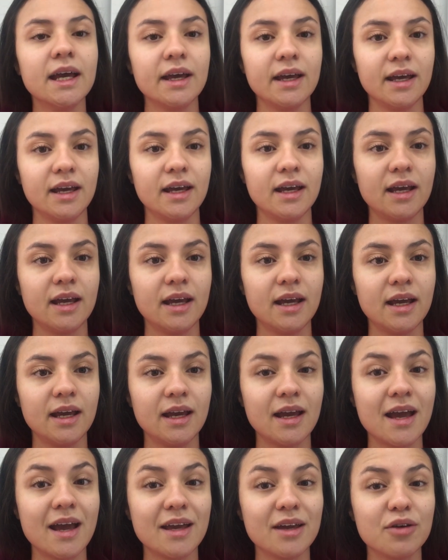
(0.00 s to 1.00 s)
É,
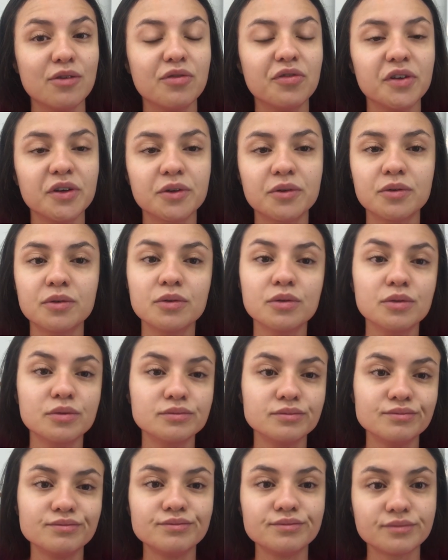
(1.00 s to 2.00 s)
aí eu
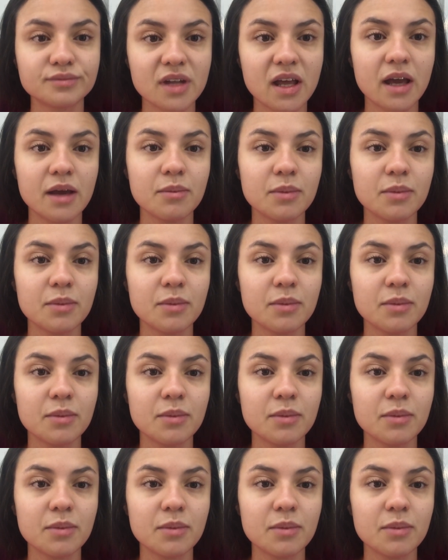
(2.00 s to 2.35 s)
fico né,